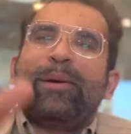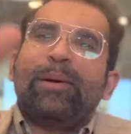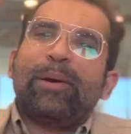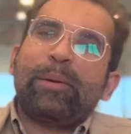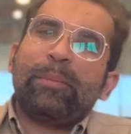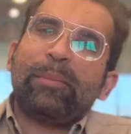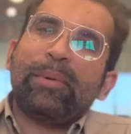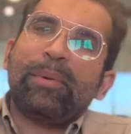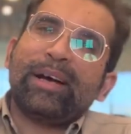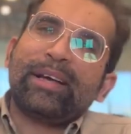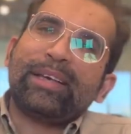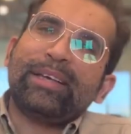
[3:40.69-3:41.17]

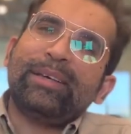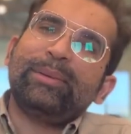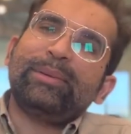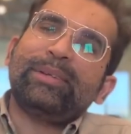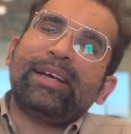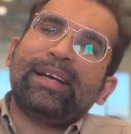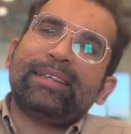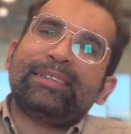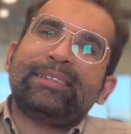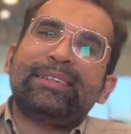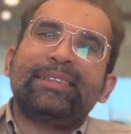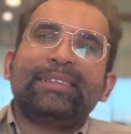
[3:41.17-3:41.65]
और बाकी
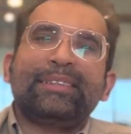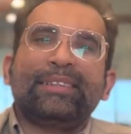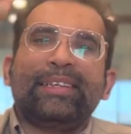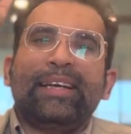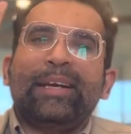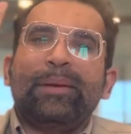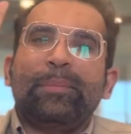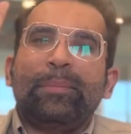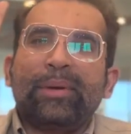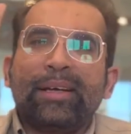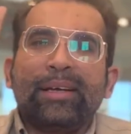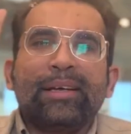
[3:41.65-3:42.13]
उधर एसिड
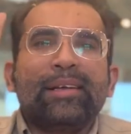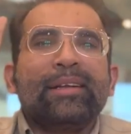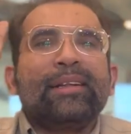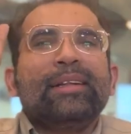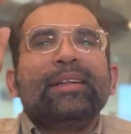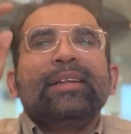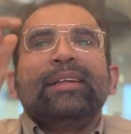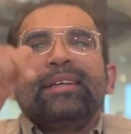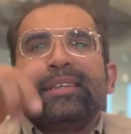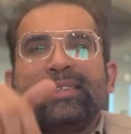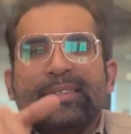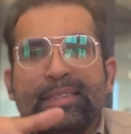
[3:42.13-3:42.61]
साइड पे
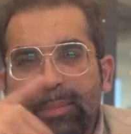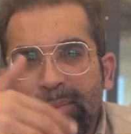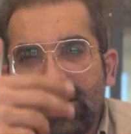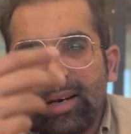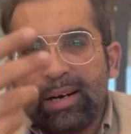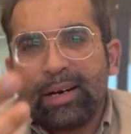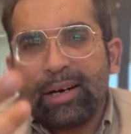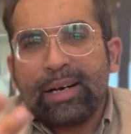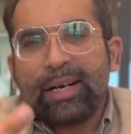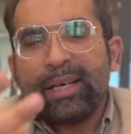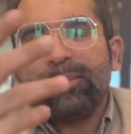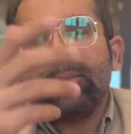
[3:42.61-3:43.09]

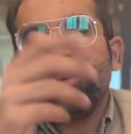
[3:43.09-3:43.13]
सिमिलरली